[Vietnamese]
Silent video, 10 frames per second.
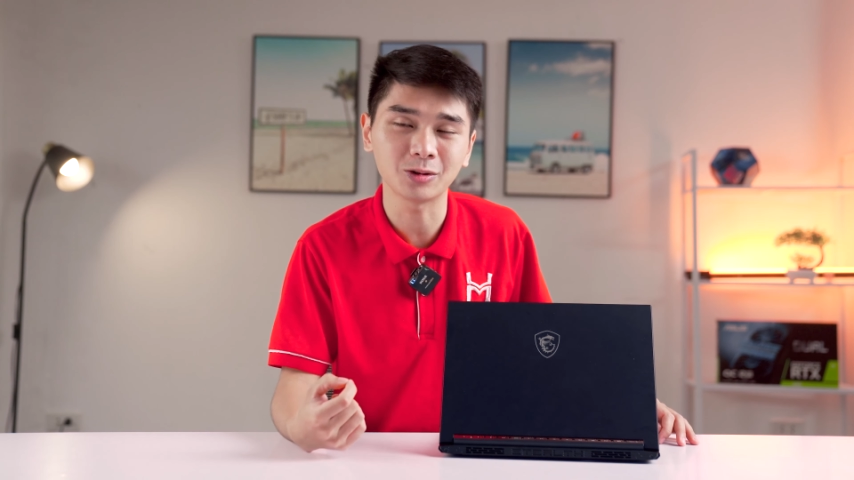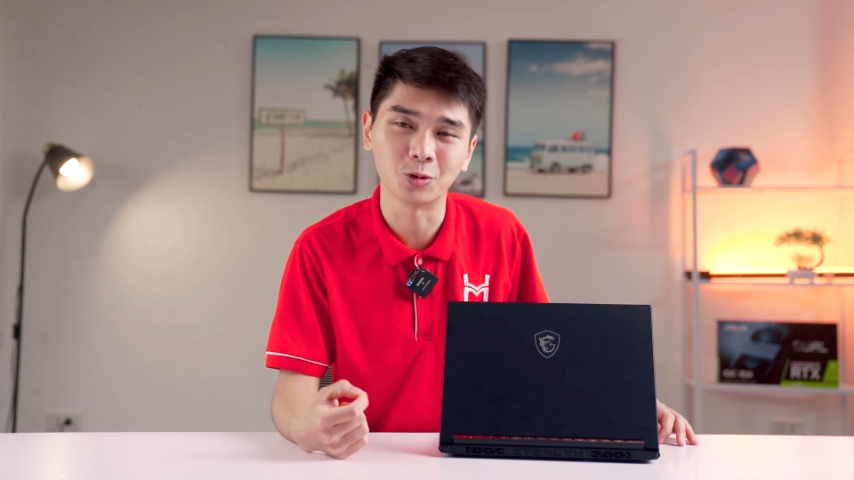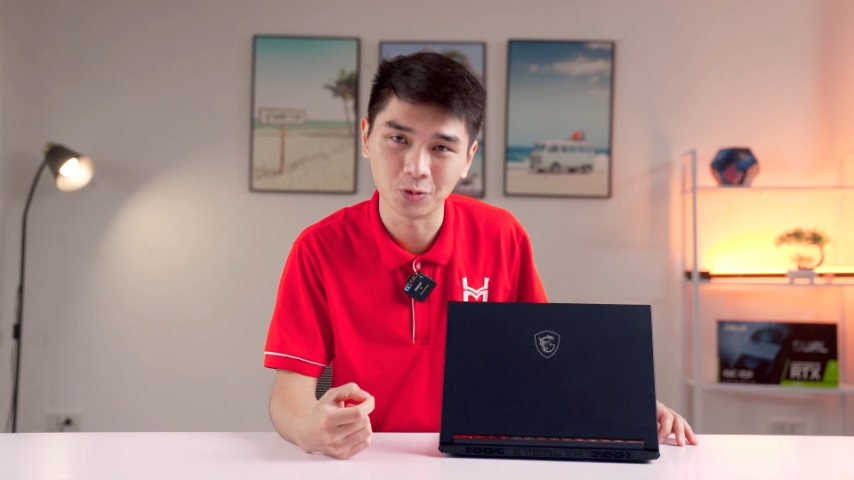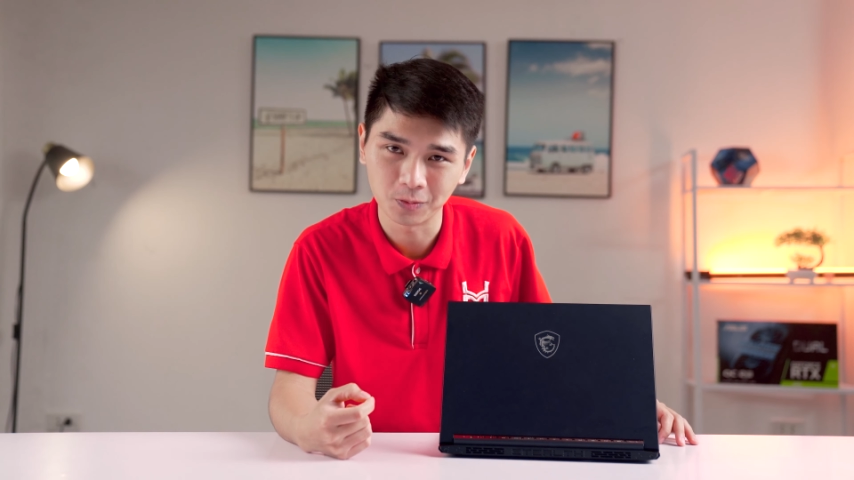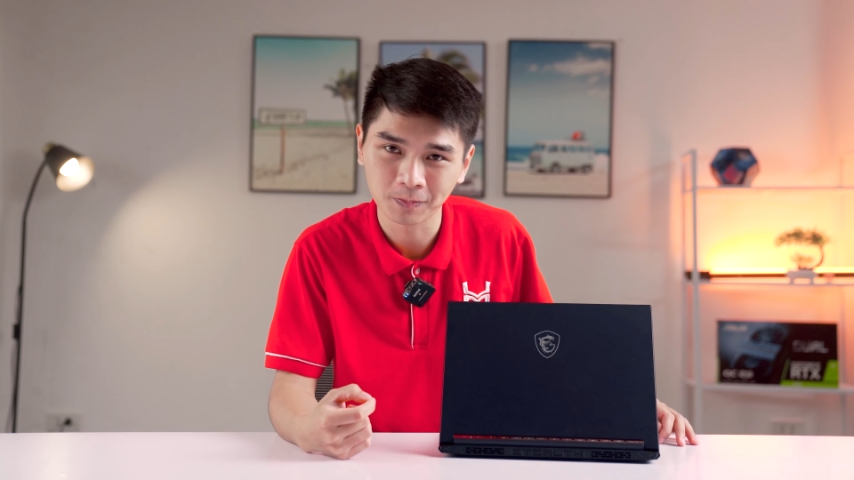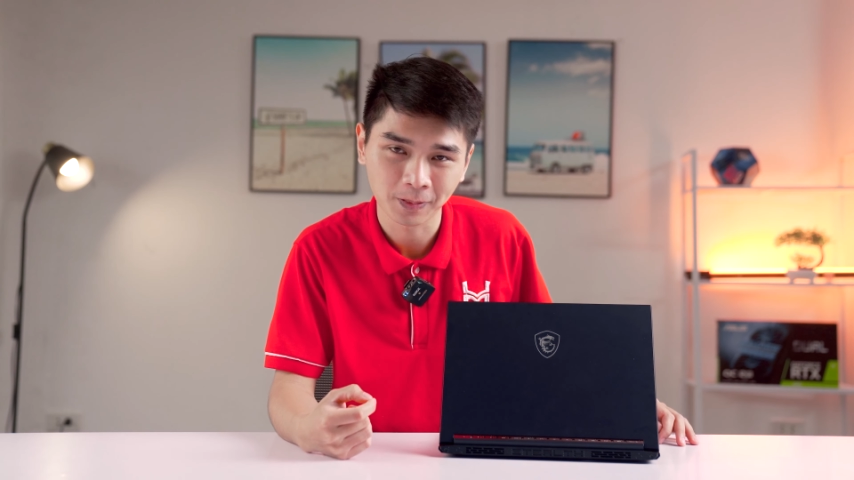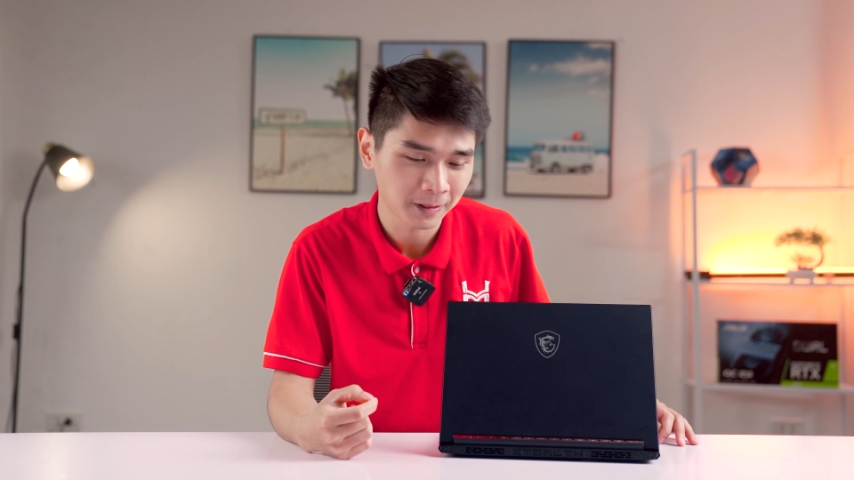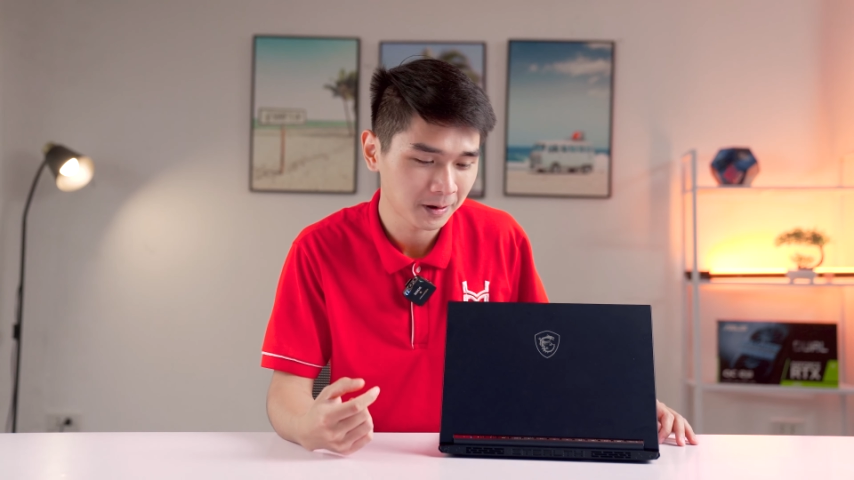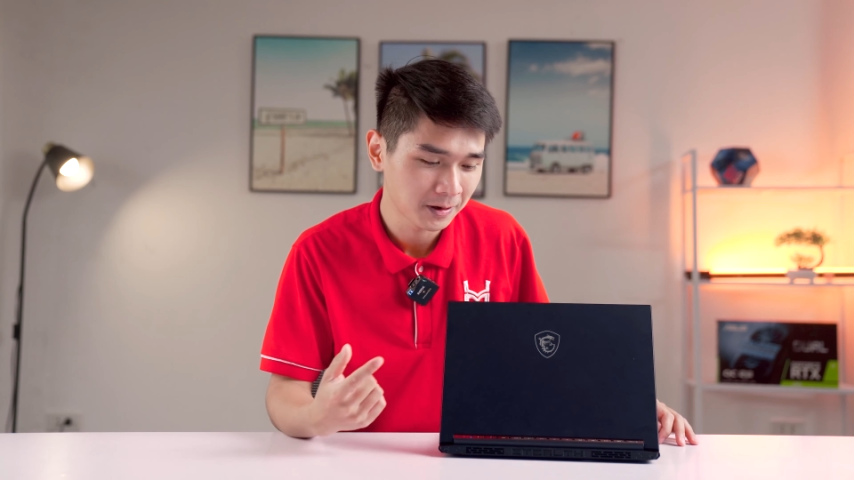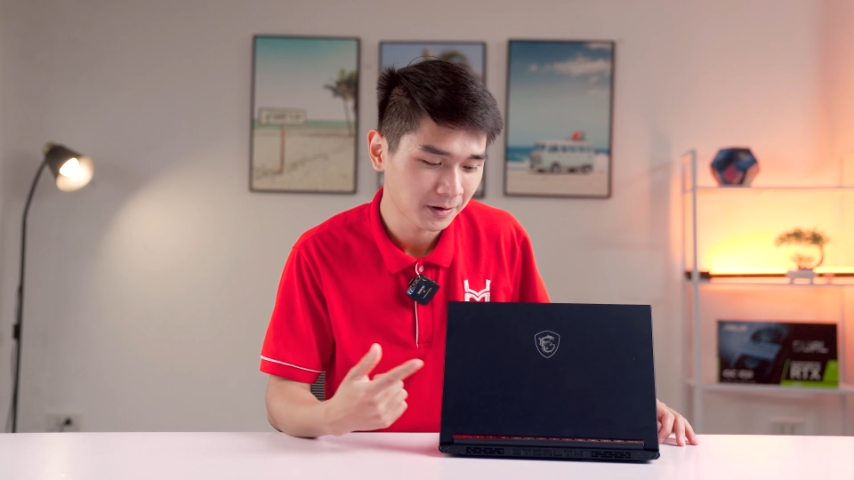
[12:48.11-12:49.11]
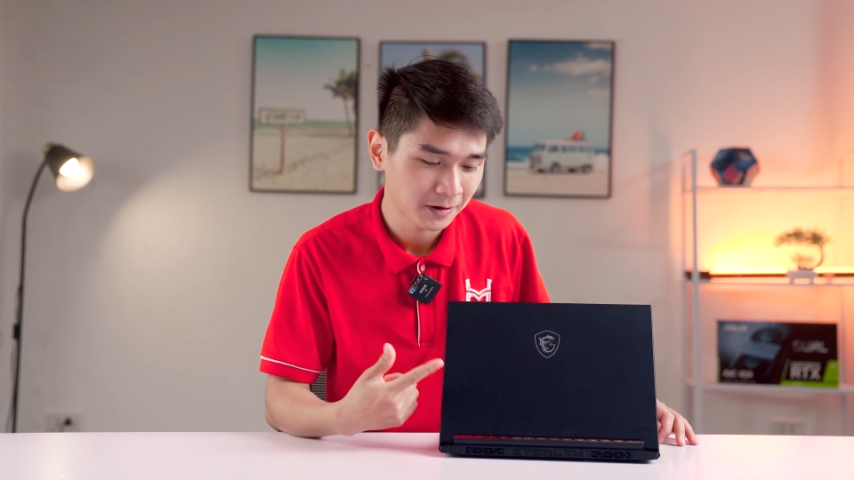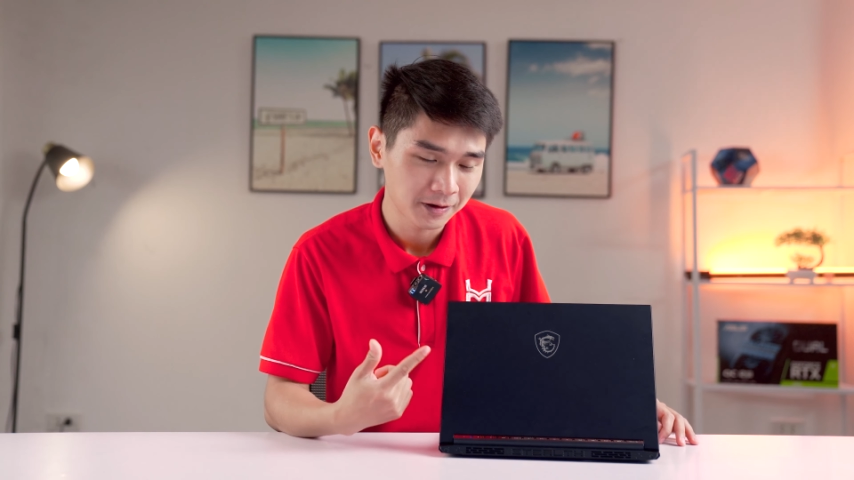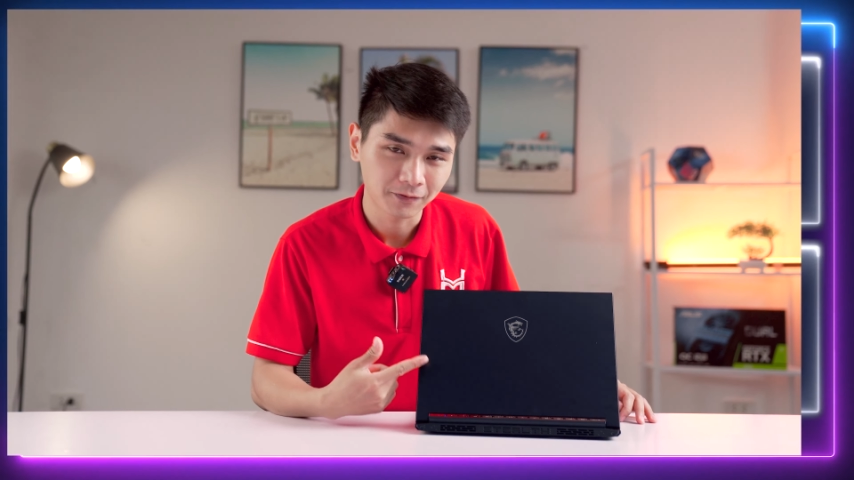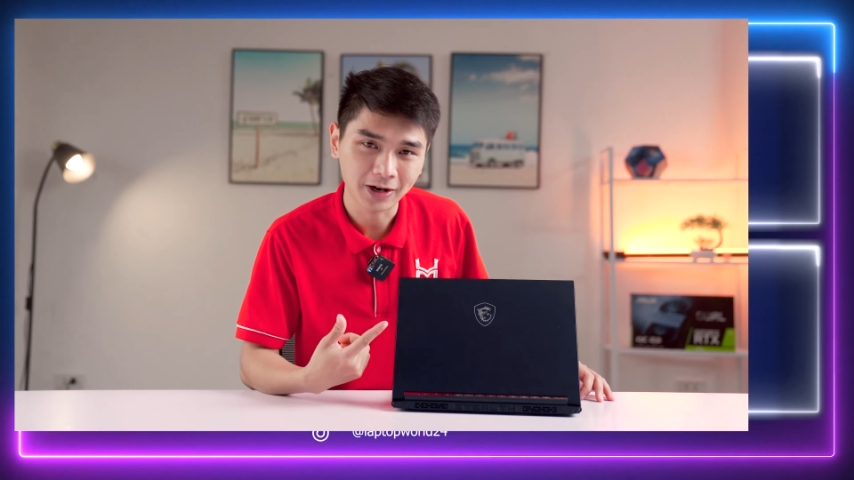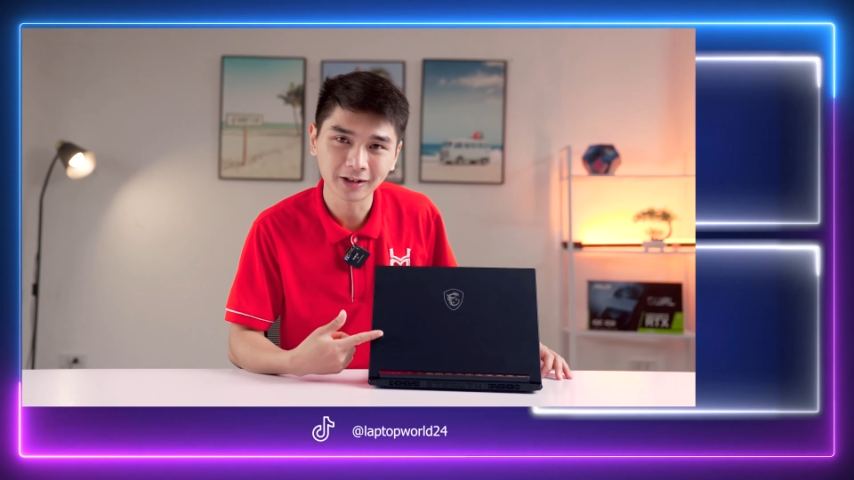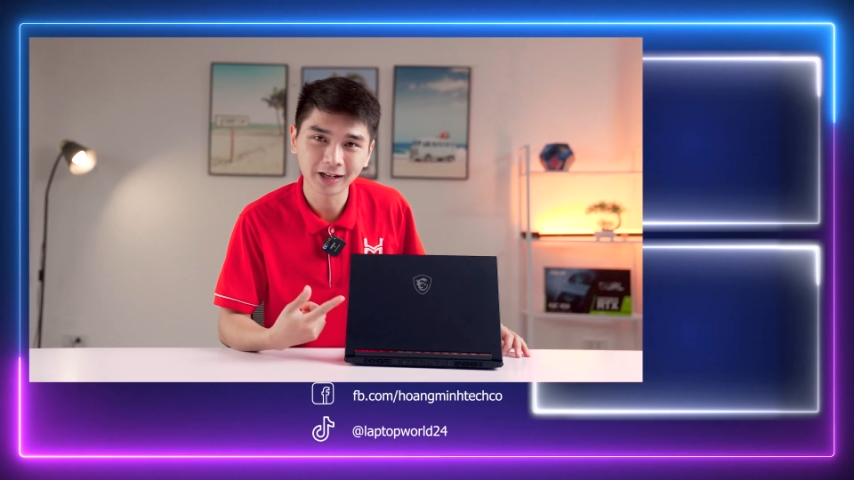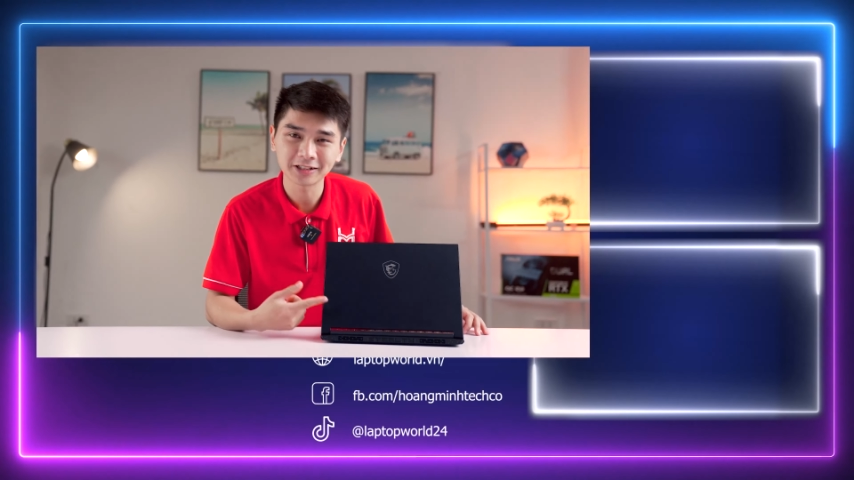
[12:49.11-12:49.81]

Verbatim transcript: thú và đường